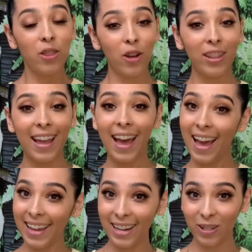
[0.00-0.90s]
donde
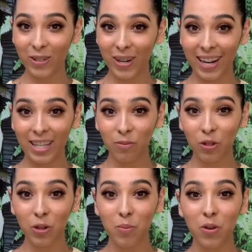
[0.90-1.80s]
ahí los
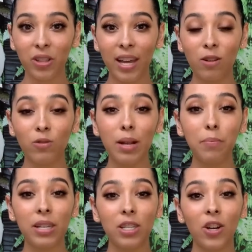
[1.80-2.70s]
organismos soportan
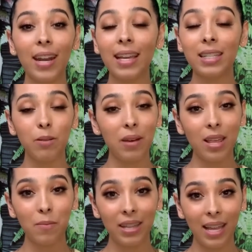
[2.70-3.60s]
una presión
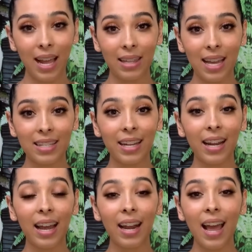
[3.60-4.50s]
extremadamente alta
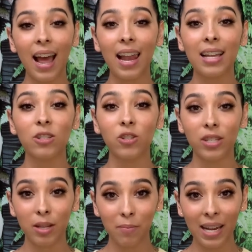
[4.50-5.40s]
cercana a las
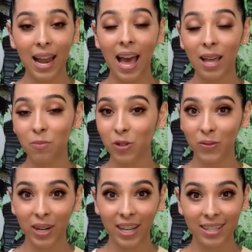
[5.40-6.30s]
11.000
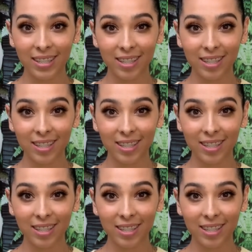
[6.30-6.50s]
atmósferas.